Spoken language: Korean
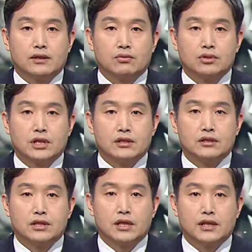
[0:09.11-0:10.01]
공사를
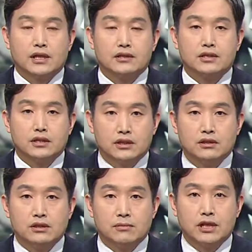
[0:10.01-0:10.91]
시작한 지
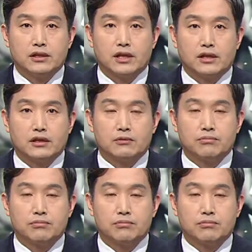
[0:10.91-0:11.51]
이틀 만인데